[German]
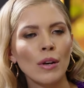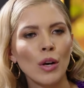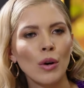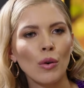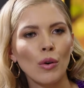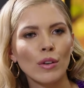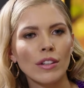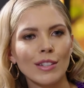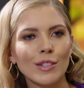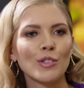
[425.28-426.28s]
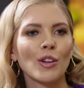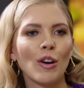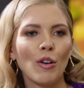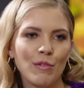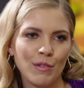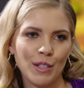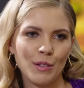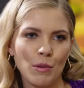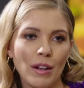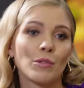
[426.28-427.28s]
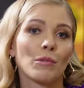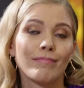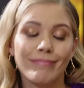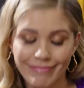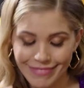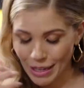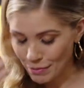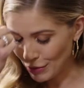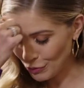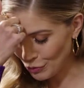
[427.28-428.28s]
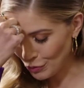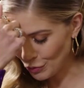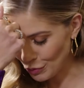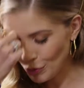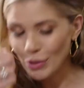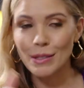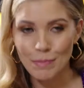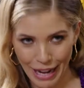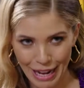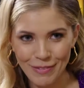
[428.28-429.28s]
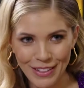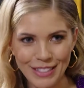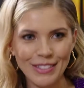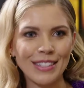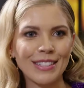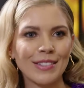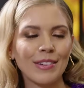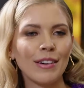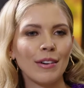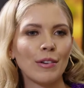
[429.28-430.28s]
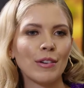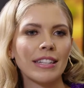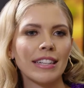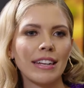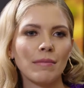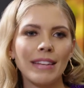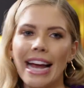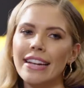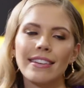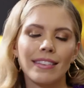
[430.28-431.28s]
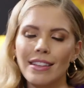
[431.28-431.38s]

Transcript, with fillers: mhm. und äh, das soll auch hoffentlich so, also sag mal, tu, tu, tu, das bleibt natürlich so. Yeah. Und ähm, Neid